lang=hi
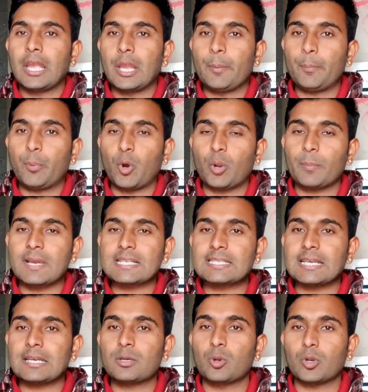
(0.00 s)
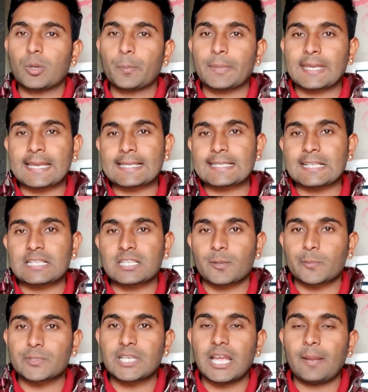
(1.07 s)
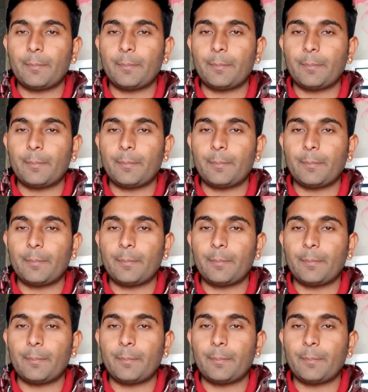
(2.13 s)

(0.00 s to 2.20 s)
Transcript: इंफॉर्मेशन नोटिफिकेशन सबसे